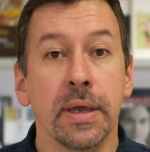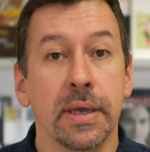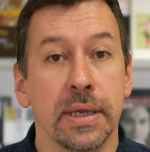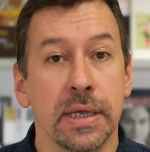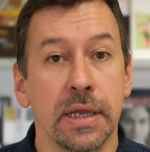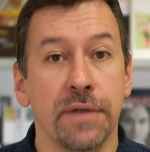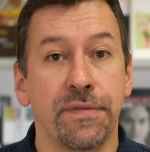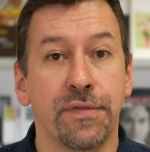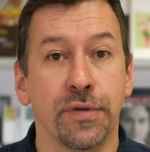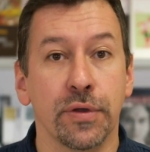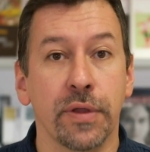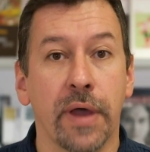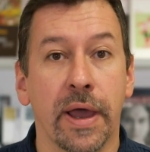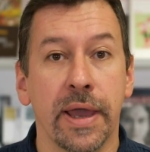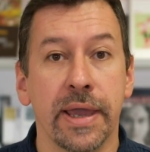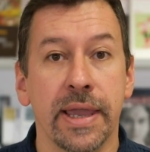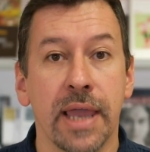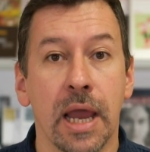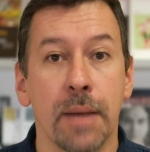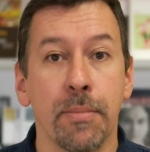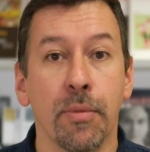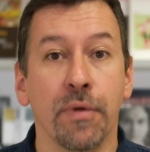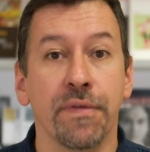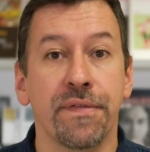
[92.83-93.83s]
il faudra
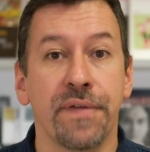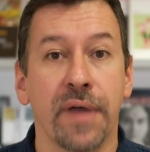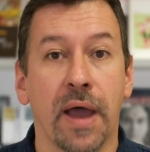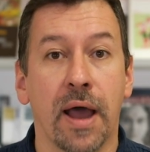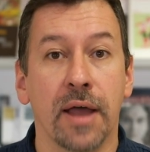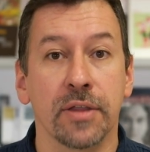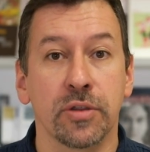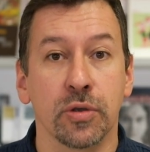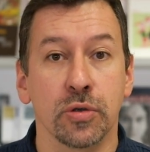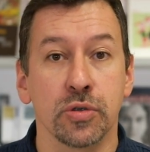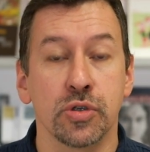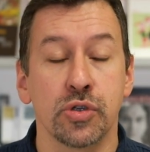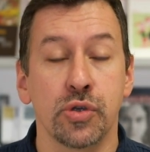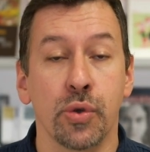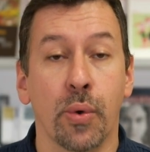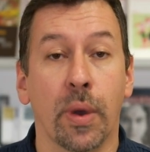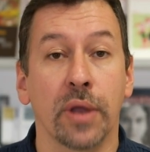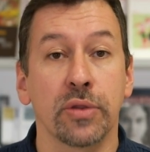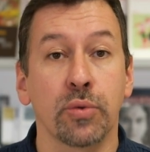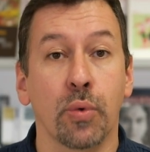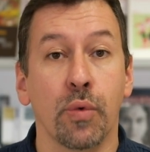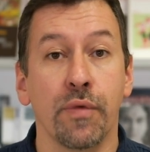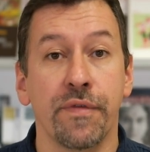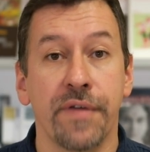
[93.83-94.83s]
également faire attention
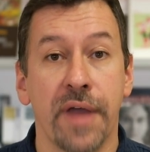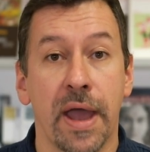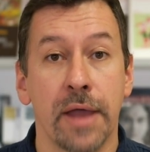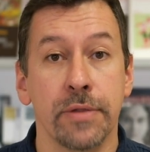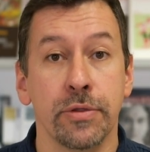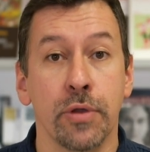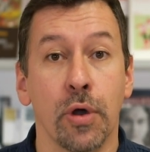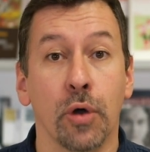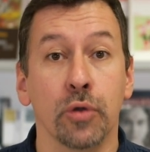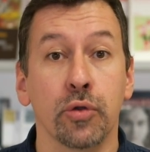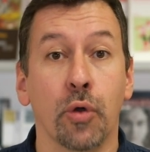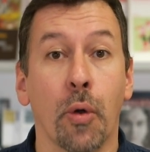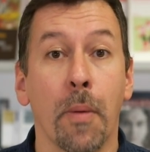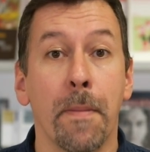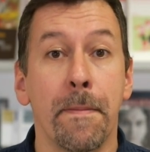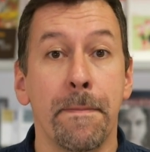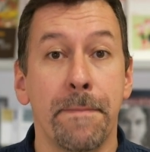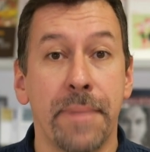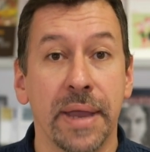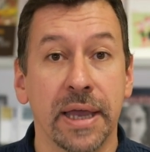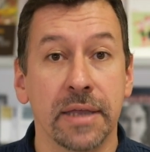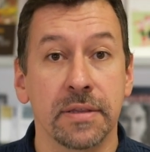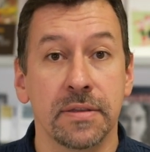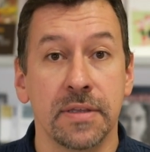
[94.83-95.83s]
à trouver un ordre
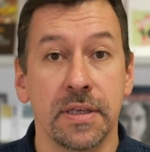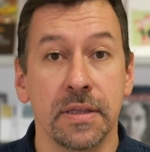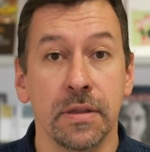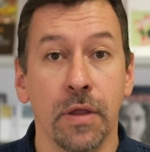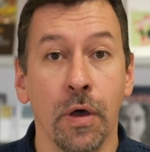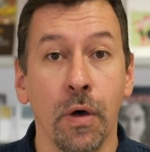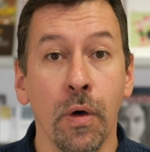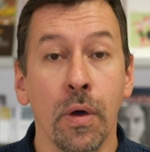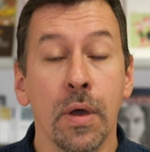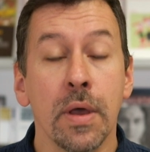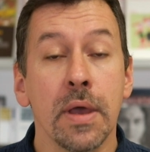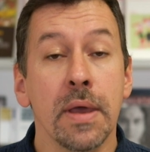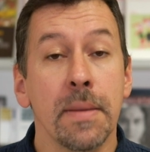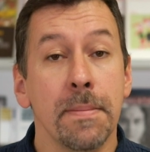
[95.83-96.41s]
pertinent,